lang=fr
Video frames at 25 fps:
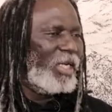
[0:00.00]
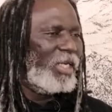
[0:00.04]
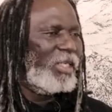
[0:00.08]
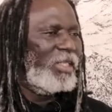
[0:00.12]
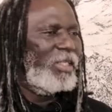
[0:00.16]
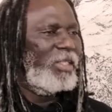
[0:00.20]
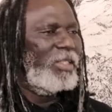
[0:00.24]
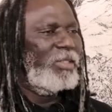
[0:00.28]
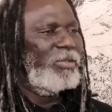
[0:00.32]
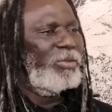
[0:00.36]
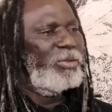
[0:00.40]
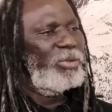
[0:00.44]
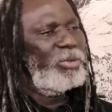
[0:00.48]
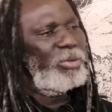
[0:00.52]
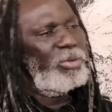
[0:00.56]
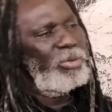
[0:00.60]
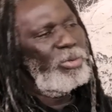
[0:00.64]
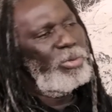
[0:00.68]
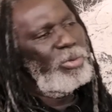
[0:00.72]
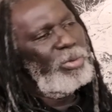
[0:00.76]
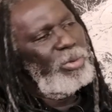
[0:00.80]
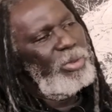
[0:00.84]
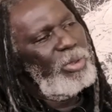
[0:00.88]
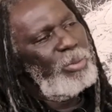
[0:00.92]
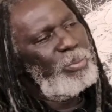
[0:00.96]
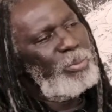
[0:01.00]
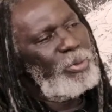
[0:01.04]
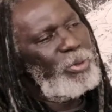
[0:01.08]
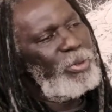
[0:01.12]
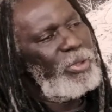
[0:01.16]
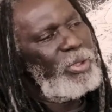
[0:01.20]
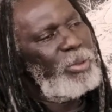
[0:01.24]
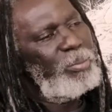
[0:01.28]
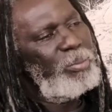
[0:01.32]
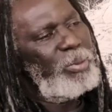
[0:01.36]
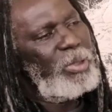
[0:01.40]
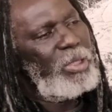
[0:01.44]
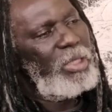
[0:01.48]
dans le studio et puis on
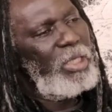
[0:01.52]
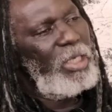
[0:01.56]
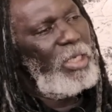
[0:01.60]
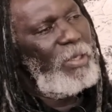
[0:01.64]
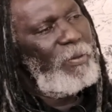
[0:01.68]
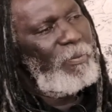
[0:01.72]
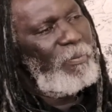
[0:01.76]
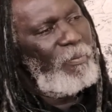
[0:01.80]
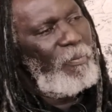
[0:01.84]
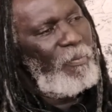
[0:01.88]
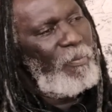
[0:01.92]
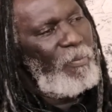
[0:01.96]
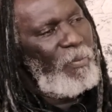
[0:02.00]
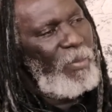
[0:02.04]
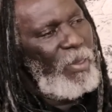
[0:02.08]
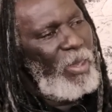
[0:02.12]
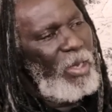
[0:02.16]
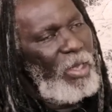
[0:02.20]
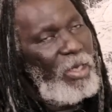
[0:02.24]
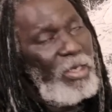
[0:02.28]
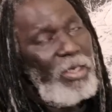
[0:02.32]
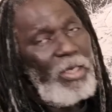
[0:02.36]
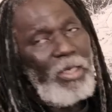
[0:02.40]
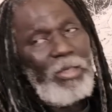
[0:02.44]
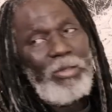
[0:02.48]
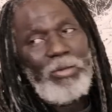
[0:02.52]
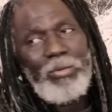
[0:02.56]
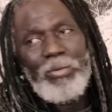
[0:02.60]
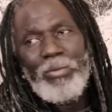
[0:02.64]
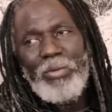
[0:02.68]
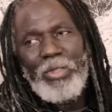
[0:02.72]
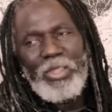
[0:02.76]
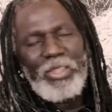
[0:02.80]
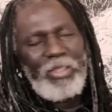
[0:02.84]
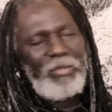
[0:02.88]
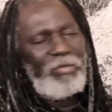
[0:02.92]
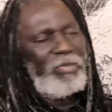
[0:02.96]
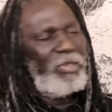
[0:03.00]
répétait. Et il y a tous
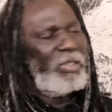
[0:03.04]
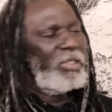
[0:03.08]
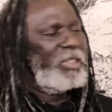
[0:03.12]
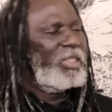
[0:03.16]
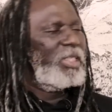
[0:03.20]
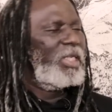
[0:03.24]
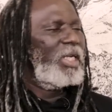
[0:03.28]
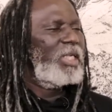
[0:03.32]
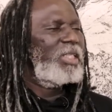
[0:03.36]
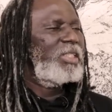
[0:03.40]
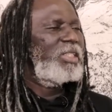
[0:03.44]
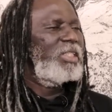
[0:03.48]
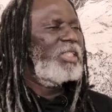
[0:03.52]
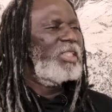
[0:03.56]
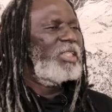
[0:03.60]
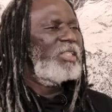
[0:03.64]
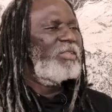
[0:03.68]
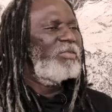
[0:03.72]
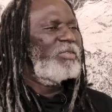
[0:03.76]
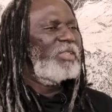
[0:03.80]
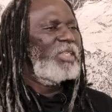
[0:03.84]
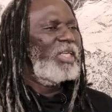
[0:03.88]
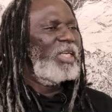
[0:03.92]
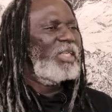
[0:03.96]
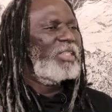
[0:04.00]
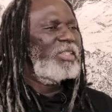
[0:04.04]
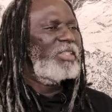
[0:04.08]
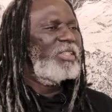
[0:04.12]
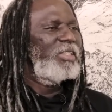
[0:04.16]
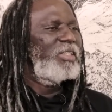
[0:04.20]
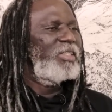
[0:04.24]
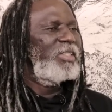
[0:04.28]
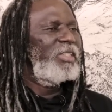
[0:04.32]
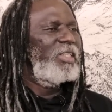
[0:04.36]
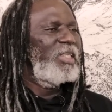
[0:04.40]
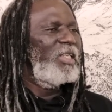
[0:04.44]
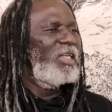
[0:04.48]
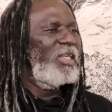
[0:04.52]
les enfants du quartier qui venaient
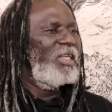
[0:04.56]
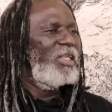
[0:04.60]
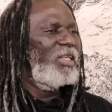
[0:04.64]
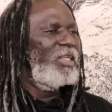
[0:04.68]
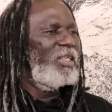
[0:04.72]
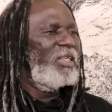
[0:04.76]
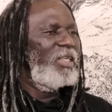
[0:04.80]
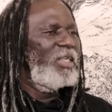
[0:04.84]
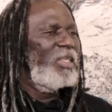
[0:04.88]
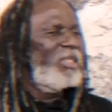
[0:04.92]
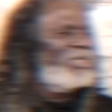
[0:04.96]
assister.